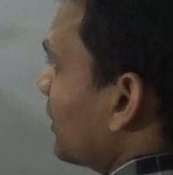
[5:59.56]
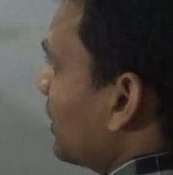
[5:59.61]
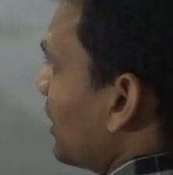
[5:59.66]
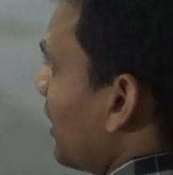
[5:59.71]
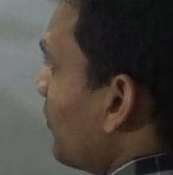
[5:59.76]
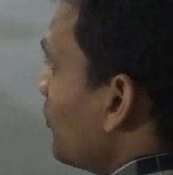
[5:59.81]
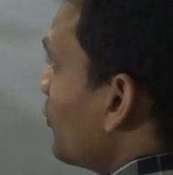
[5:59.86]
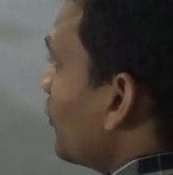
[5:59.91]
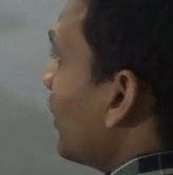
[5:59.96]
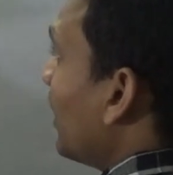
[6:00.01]

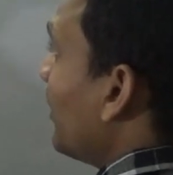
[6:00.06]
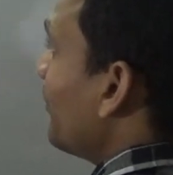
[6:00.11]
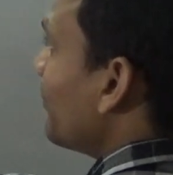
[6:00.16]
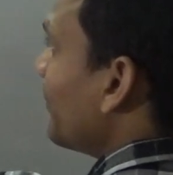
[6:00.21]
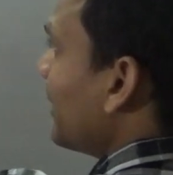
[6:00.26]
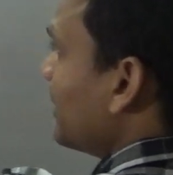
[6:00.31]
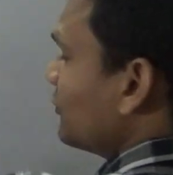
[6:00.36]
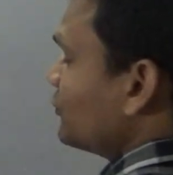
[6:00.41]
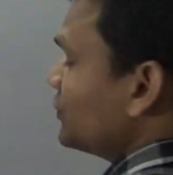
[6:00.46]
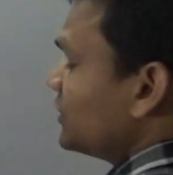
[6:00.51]
कम होगा
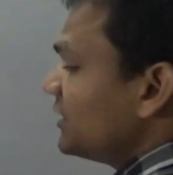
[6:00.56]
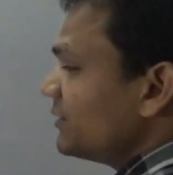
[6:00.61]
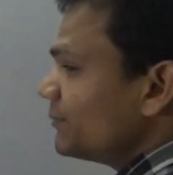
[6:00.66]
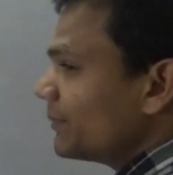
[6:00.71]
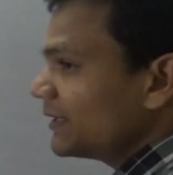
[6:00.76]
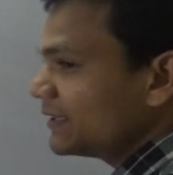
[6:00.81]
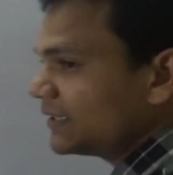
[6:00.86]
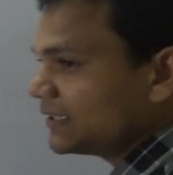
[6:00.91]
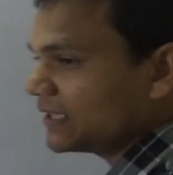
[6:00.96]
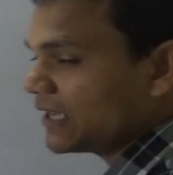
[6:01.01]
वेलोसिटी
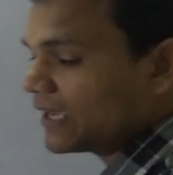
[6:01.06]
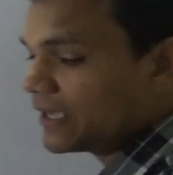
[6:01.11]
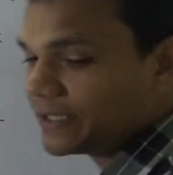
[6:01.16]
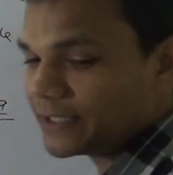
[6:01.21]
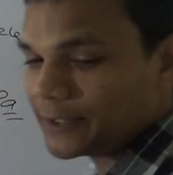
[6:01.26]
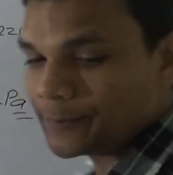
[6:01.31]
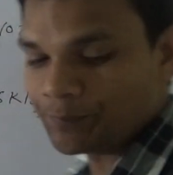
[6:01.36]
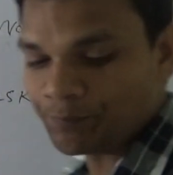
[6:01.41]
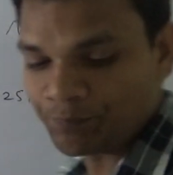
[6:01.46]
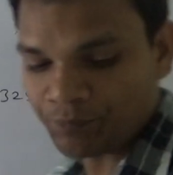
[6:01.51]
बढ़ती
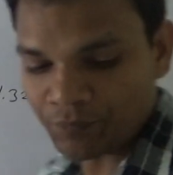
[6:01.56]
जाएगी